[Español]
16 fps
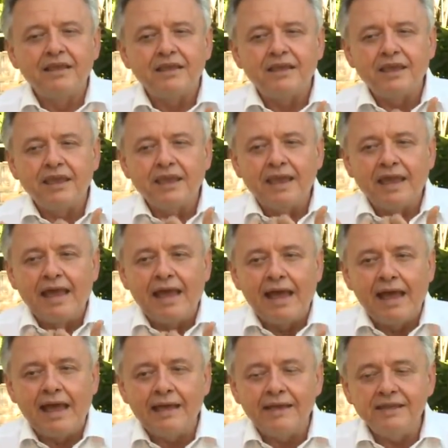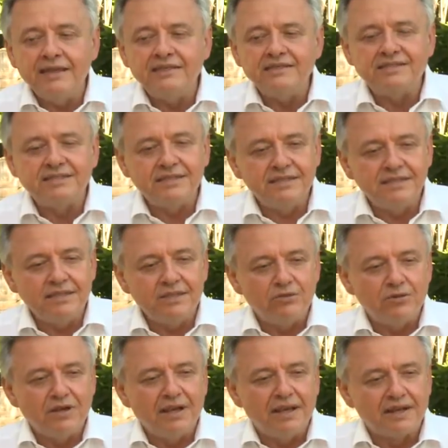que ha
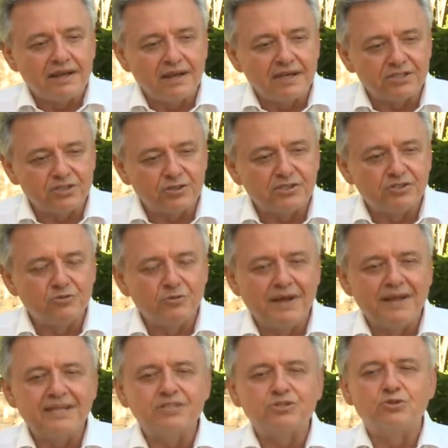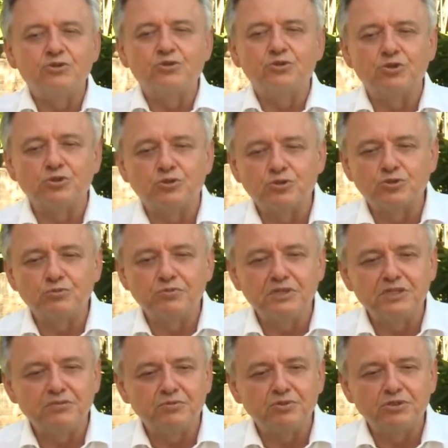incidido en las relaciones humanas con nosotros
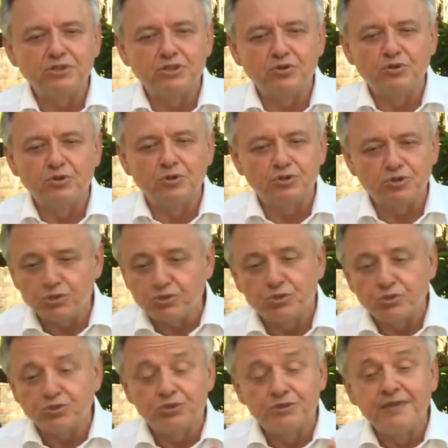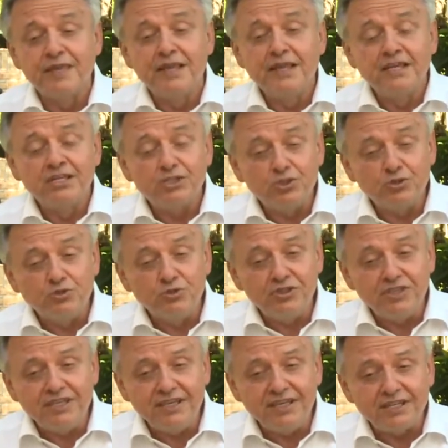mismos y con los otros. Si
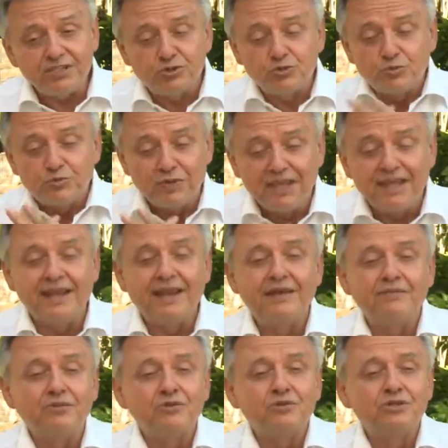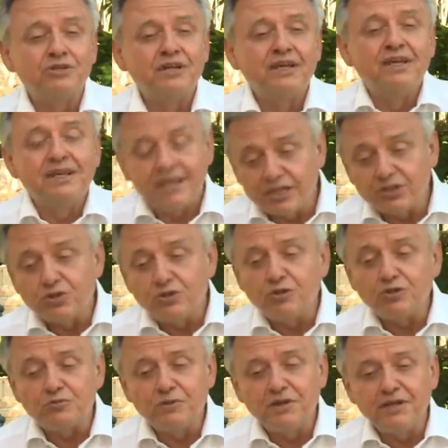un día supiéramos que
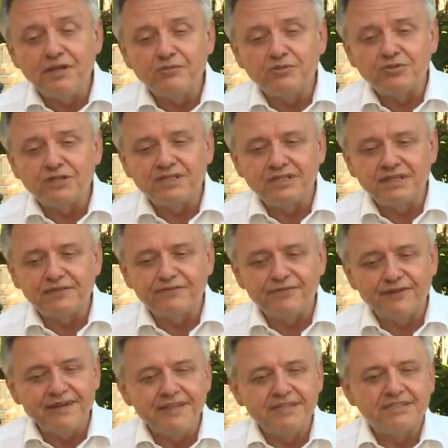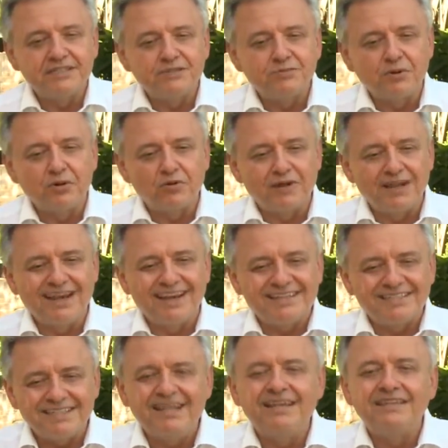todos vinimos a ser felices, pero que
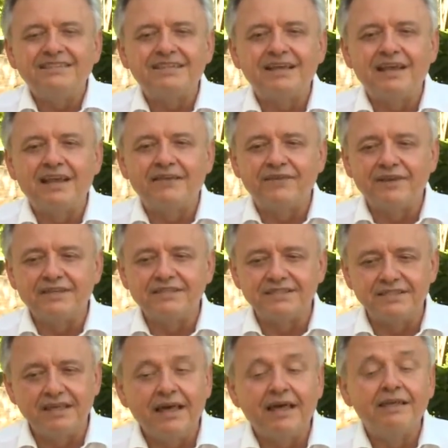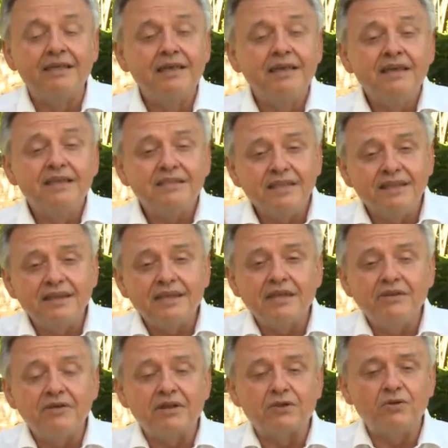la ciencia de la felicidad tiene
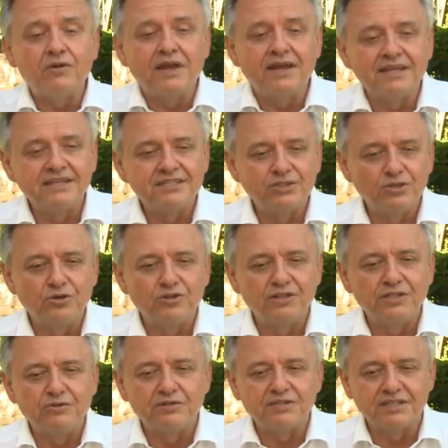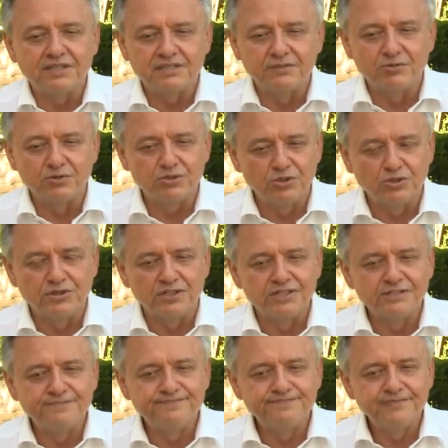que ver con la gestión de nuestras
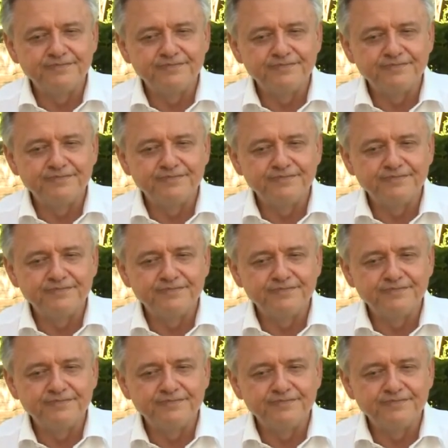emociones,